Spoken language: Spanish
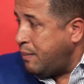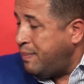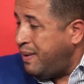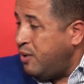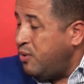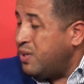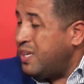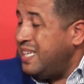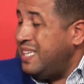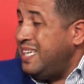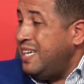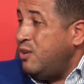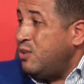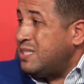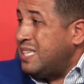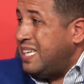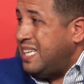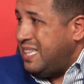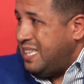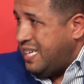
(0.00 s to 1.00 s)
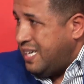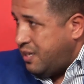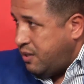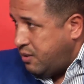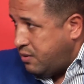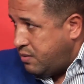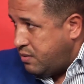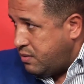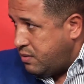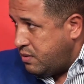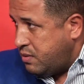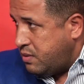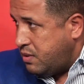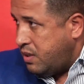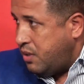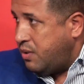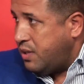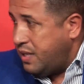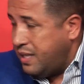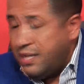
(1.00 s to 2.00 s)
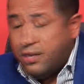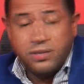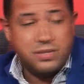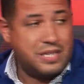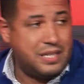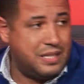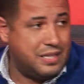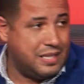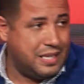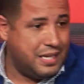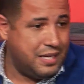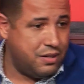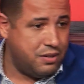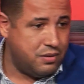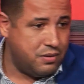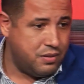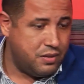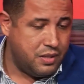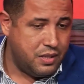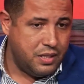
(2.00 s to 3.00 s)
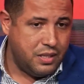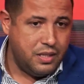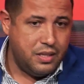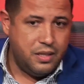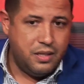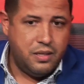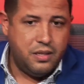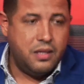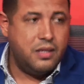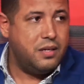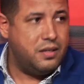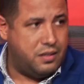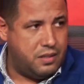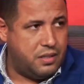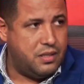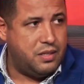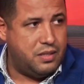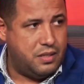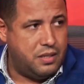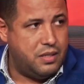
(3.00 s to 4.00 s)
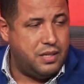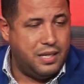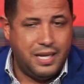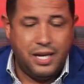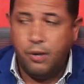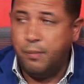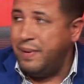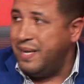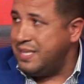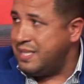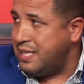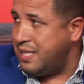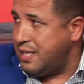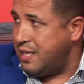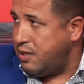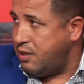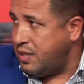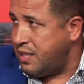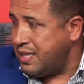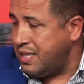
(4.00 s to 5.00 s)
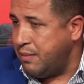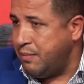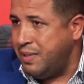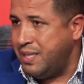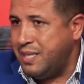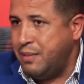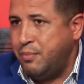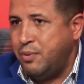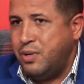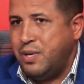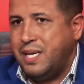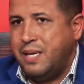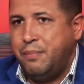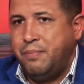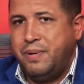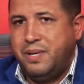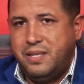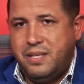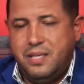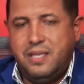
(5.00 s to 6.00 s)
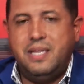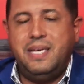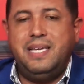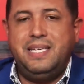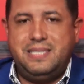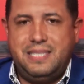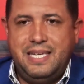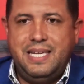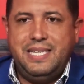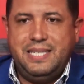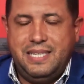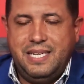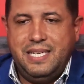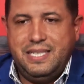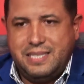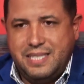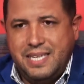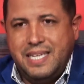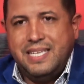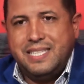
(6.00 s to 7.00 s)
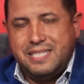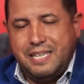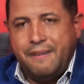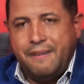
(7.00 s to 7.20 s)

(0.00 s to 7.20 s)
va a un relleno sanitario, un relleno sanitario. No, eso va a un vertedero. A un vertedero, exactamente. Dice suena bonito.